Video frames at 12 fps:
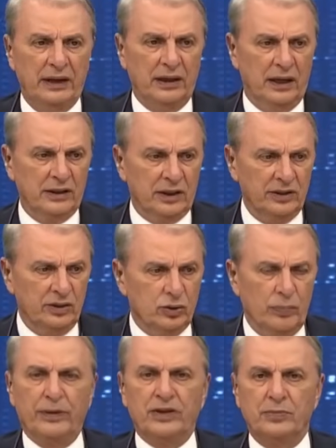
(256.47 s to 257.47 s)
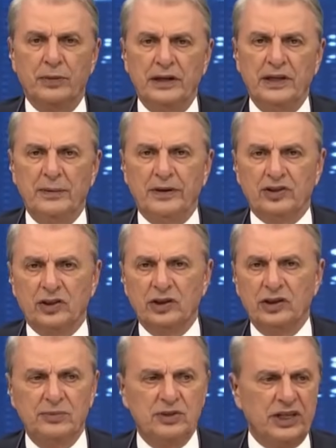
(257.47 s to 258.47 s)
Yani daha Kadir Topbaş belediye
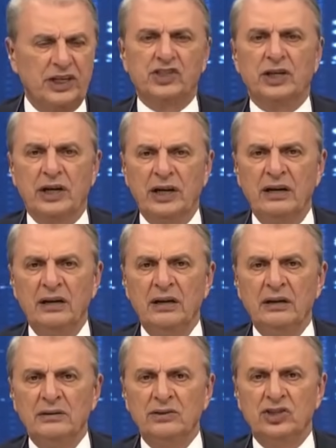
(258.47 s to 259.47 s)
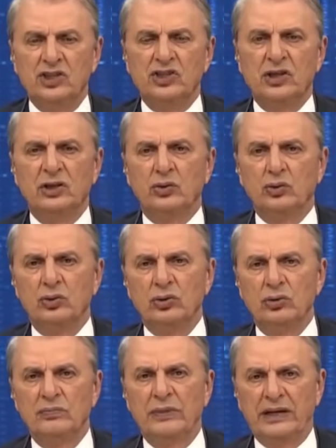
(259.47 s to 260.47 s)
başkanıydı. Biz kaç kere
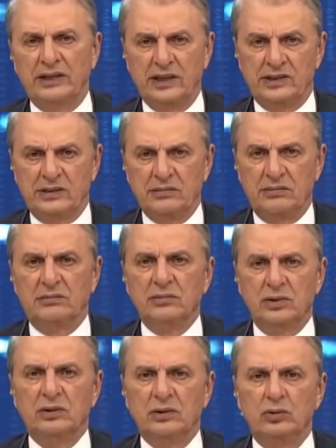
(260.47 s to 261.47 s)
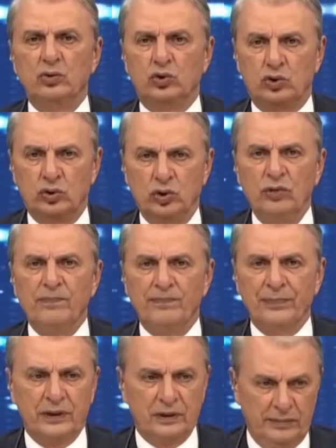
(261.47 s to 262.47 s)
Zincirlikuyu merkez e,
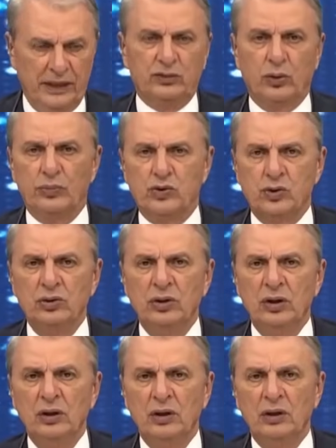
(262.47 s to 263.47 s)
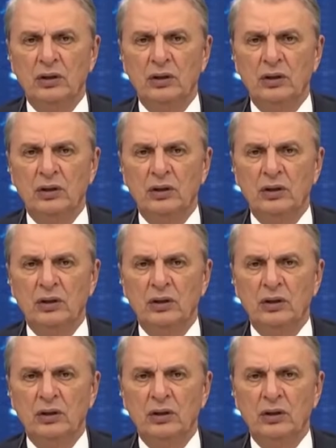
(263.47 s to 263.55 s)
üssünü metrobüsün.